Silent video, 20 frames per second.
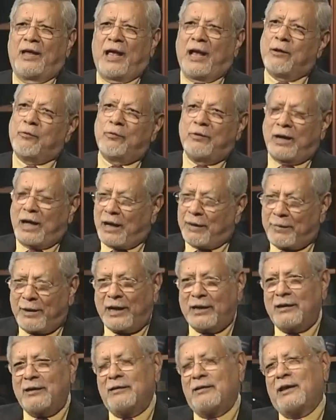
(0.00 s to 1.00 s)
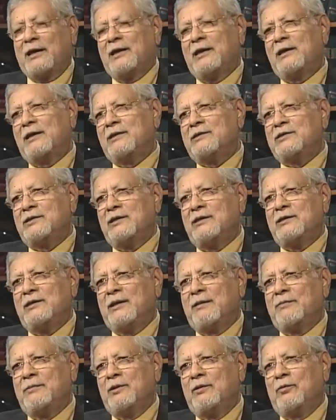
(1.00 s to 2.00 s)
এখন আবার দেখা যাচ্ছে যে
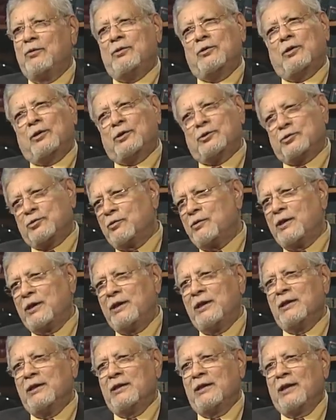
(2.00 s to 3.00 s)
আপনি ওই দলের সঙ্গেই